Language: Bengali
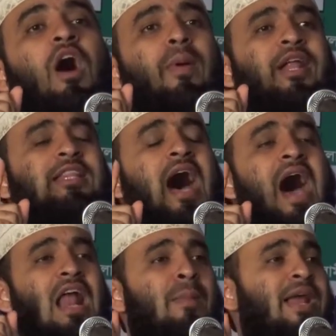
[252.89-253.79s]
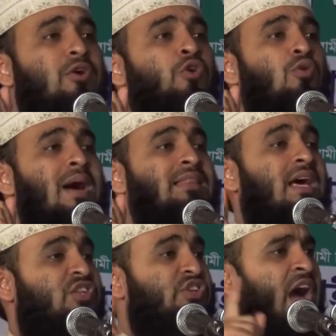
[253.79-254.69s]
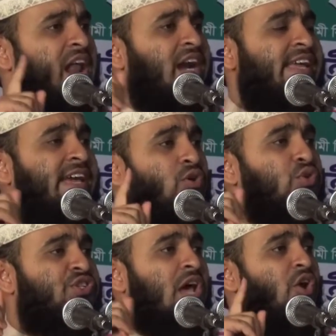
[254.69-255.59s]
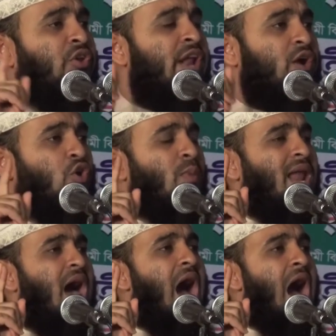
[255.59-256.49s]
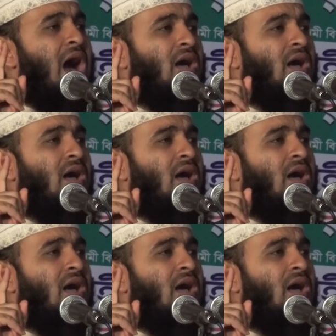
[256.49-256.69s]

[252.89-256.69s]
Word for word: খবরদার আমার কোন বান্দার চেহারা নিয়ে কুৎসা রটনা করবা না